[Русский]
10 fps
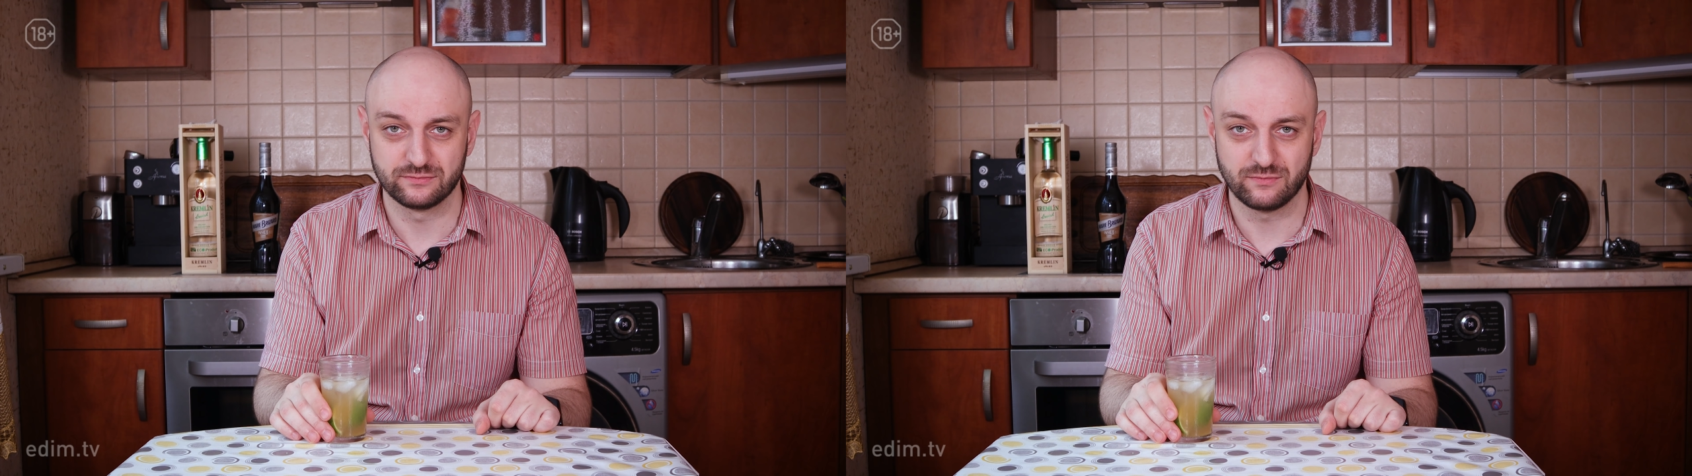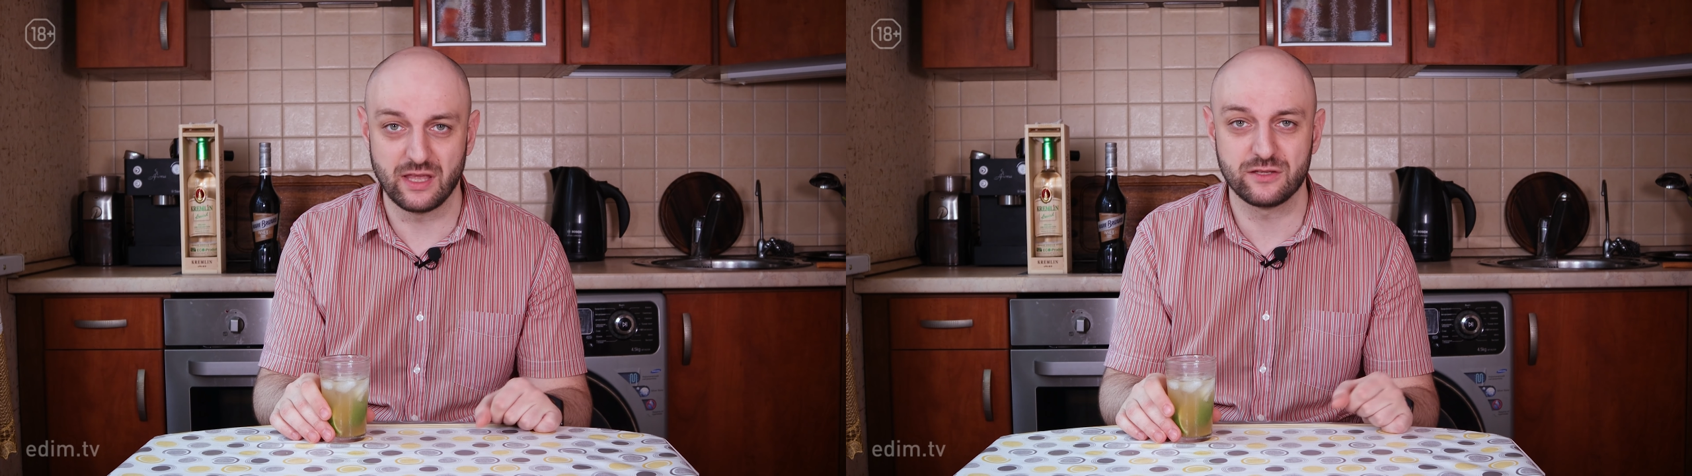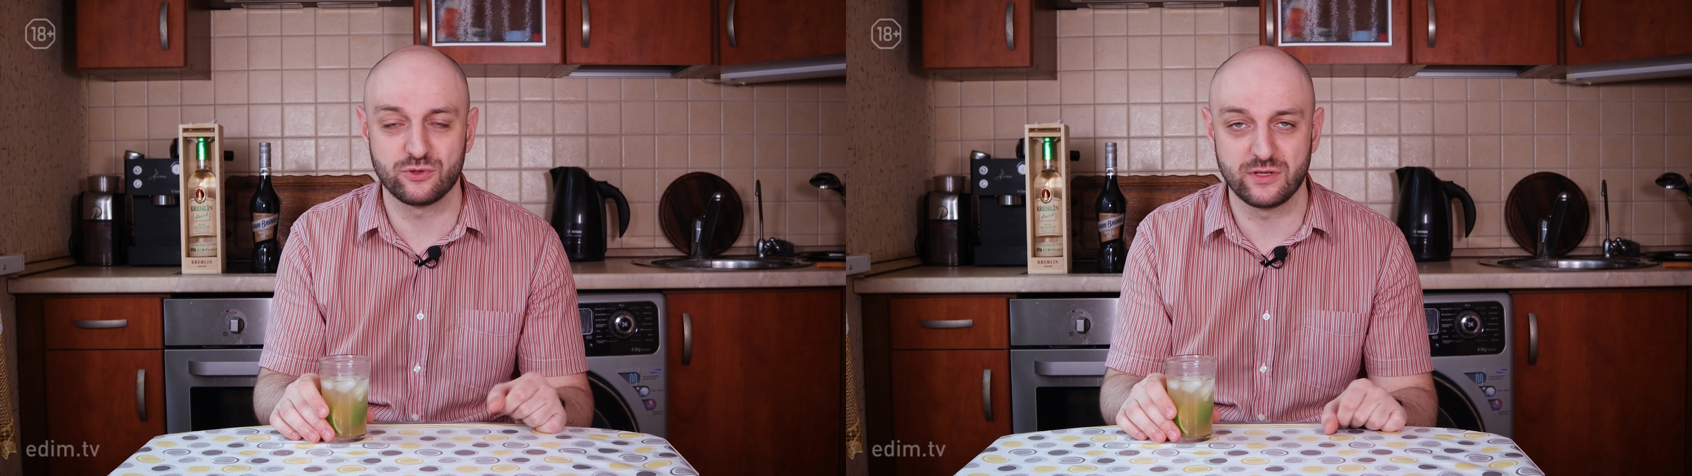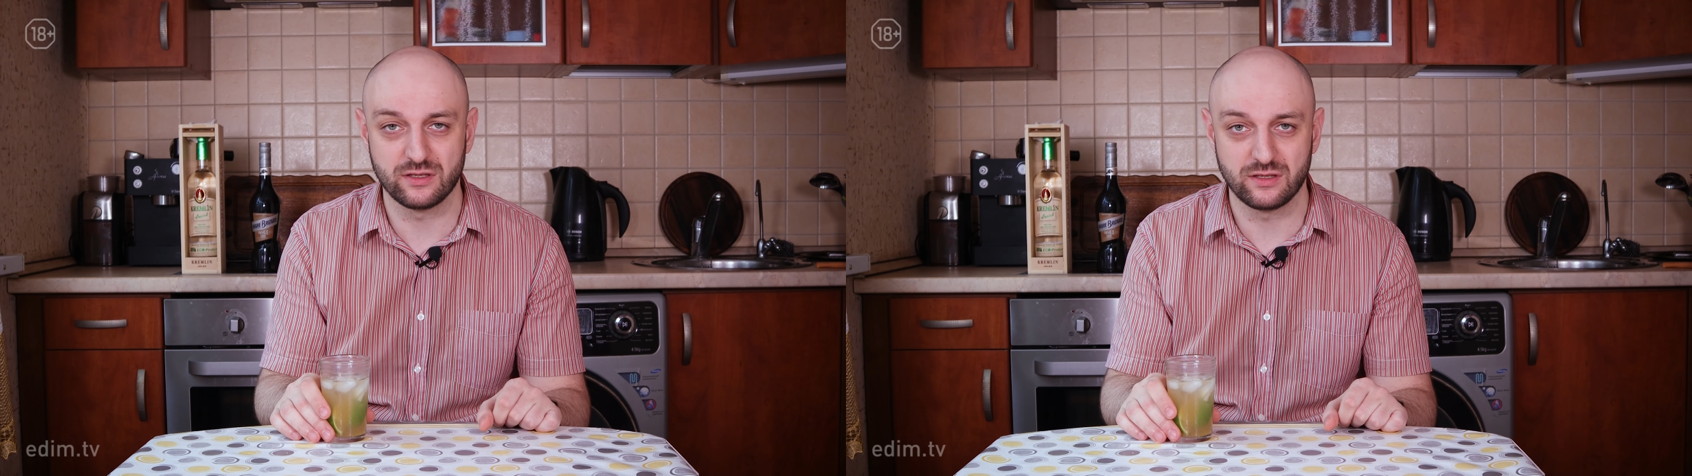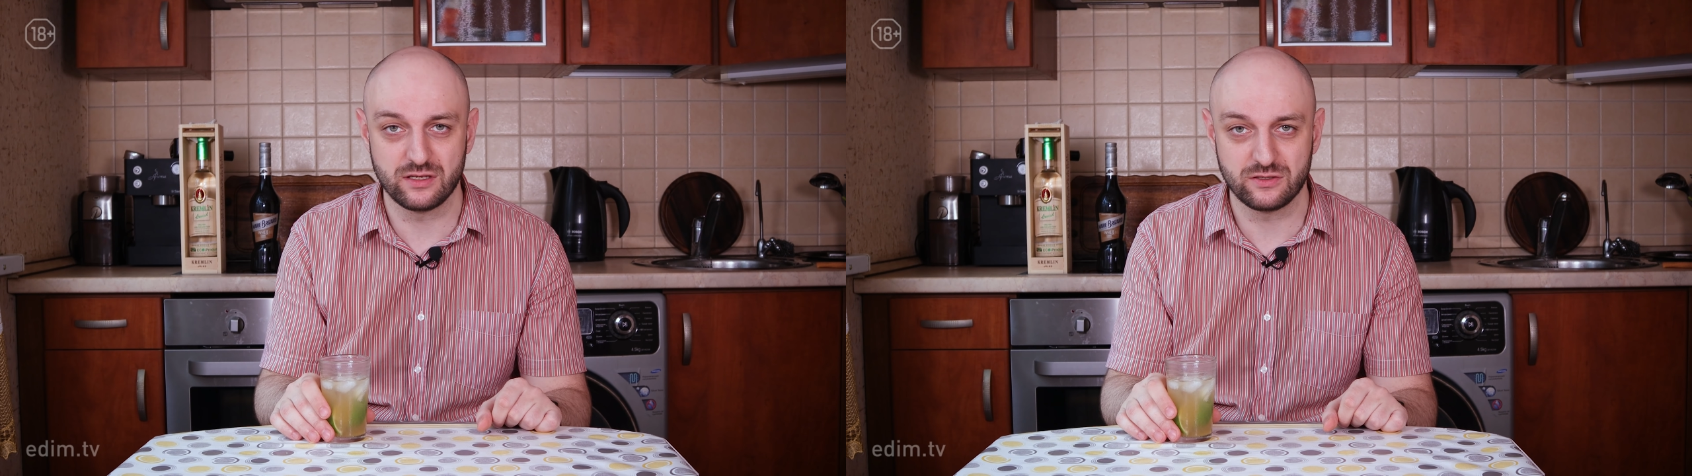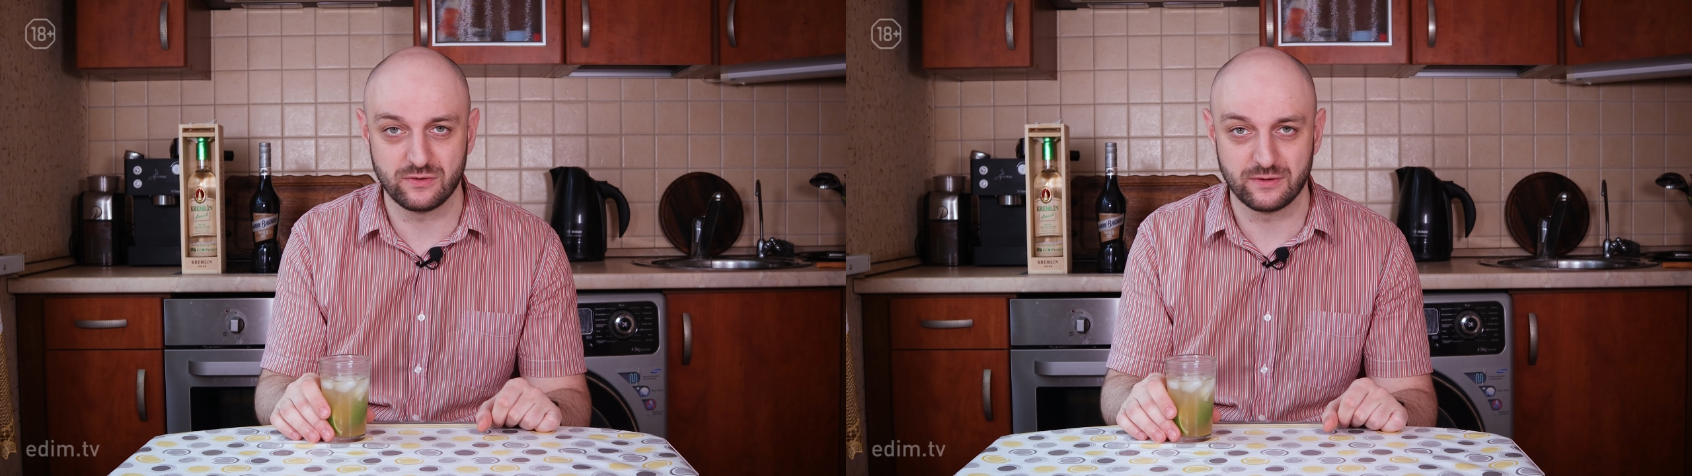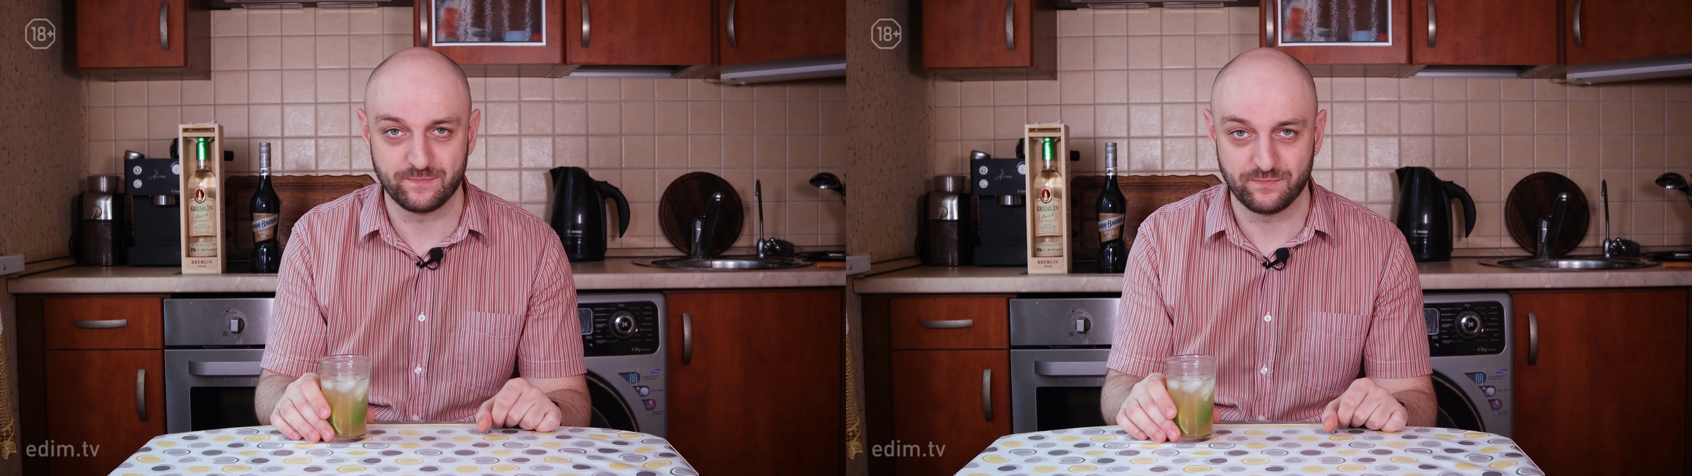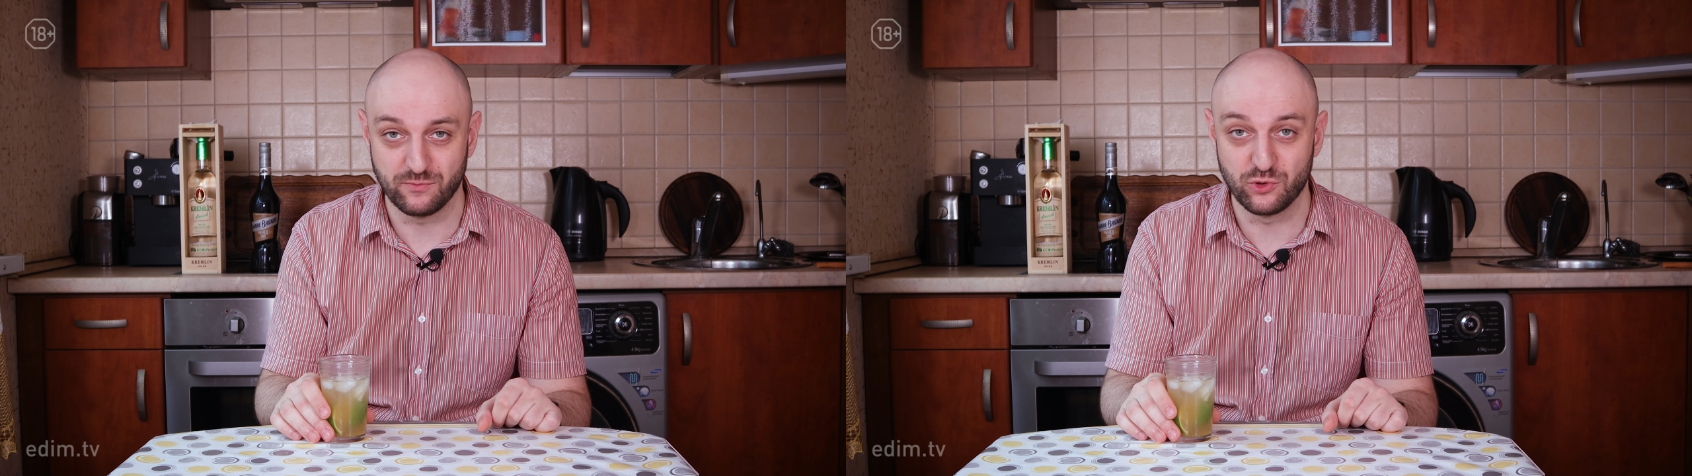Понятно, что делать нечего
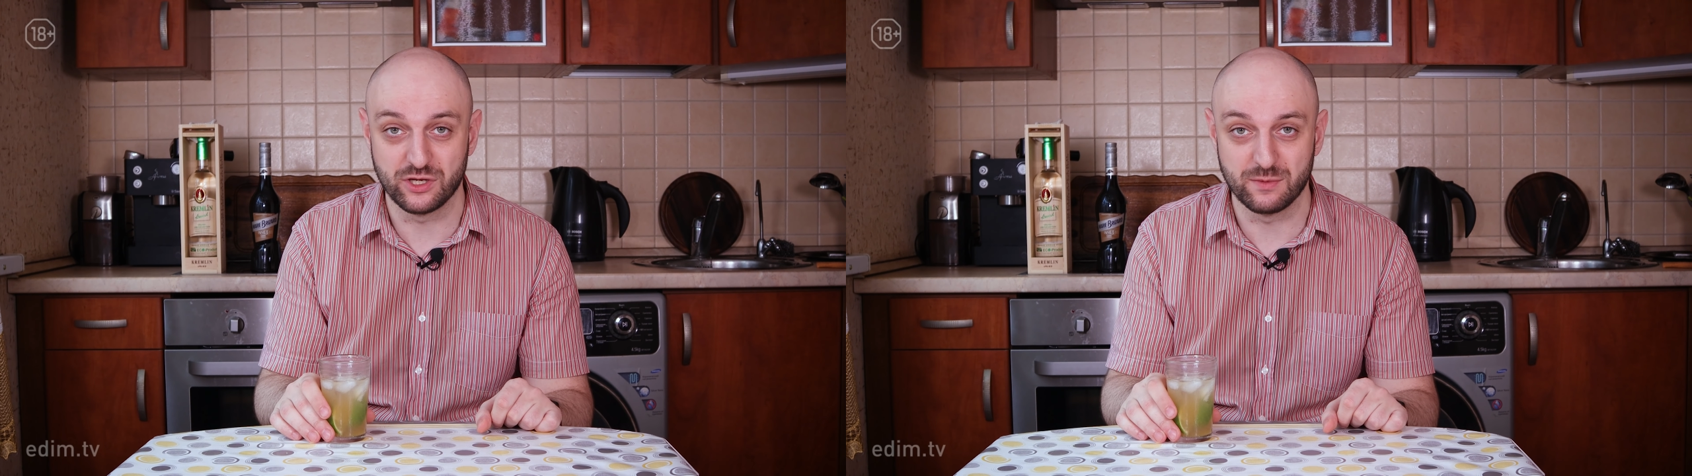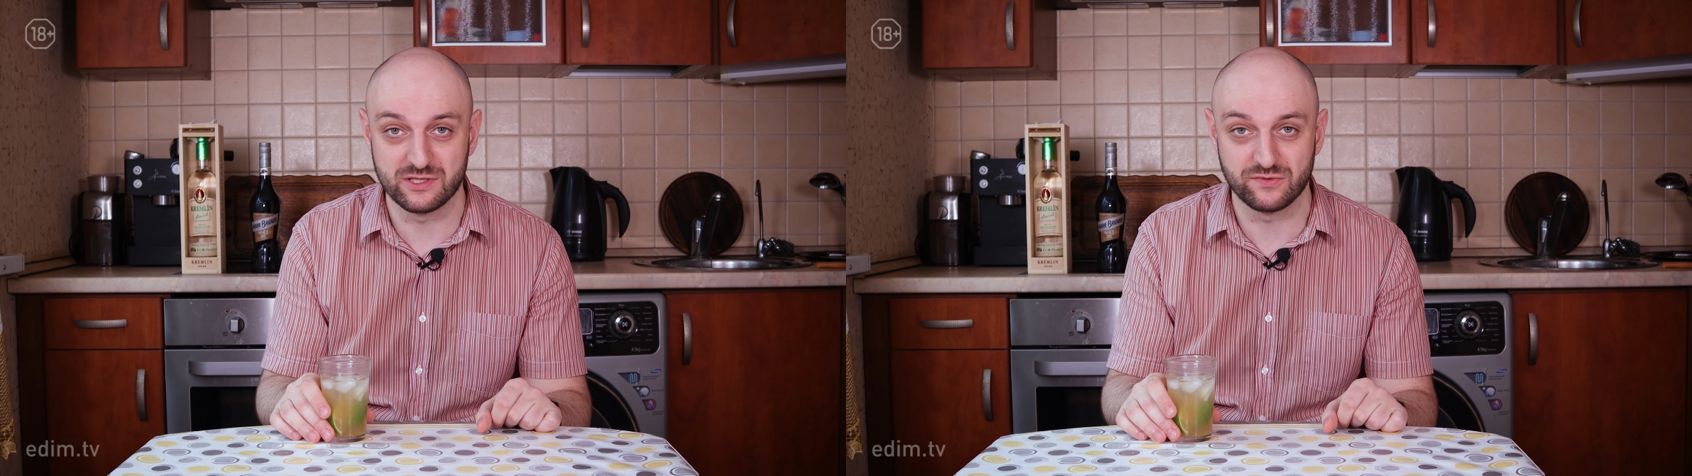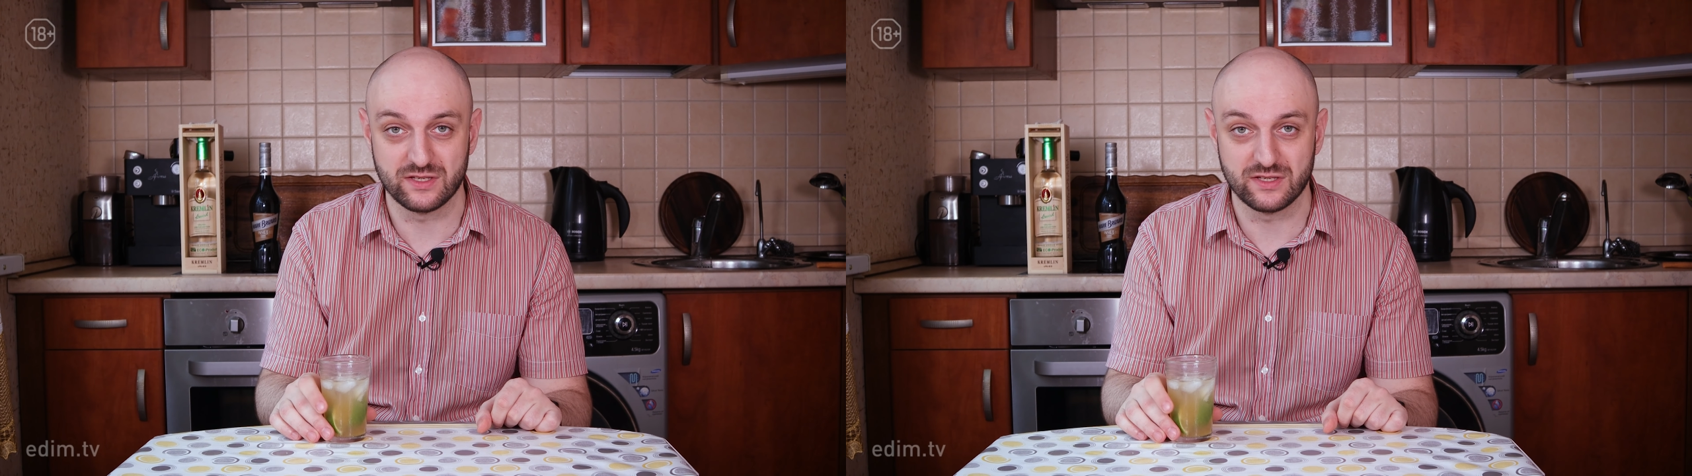многим из